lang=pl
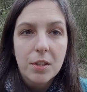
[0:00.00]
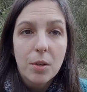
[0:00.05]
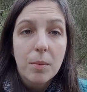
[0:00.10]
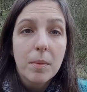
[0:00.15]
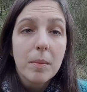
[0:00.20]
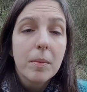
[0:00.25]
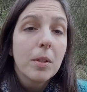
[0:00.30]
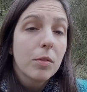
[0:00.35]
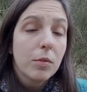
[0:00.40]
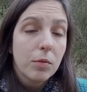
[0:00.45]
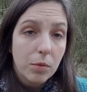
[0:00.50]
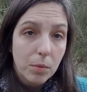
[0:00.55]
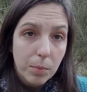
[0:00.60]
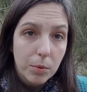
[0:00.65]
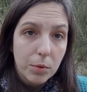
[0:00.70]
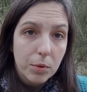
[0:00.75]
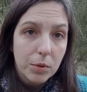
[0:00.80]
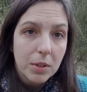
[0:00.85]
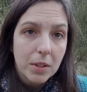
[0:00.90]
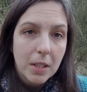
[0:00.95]
i robimy ten
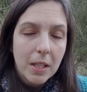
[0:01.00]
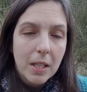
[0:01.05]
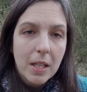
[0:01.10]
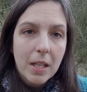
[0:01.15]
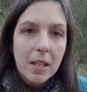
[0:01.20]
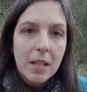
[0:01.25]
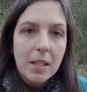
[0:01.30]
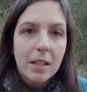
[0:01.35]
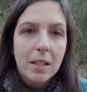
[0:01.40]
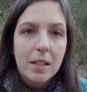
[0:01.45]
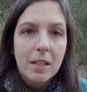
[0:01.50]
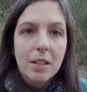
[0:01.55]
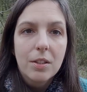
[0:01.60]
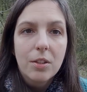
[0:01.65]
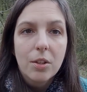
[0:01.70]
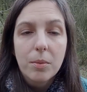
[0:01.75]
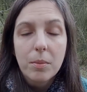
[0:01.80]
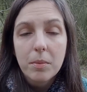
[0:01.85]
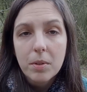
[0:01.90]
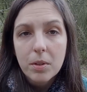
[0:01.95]
dwupunkt.
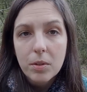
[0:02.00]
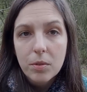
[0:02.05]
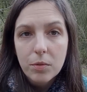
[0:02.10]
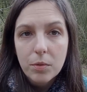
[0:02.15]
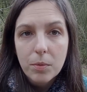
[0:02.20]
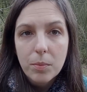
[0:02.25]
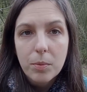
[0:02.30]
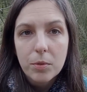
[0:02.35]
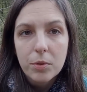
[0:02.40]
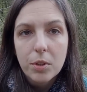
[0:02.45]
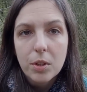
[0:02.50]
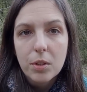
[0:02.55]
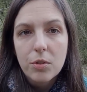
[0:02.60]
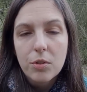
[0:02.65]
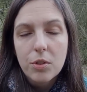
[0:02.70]
I gdy robimy ten dwupunkt,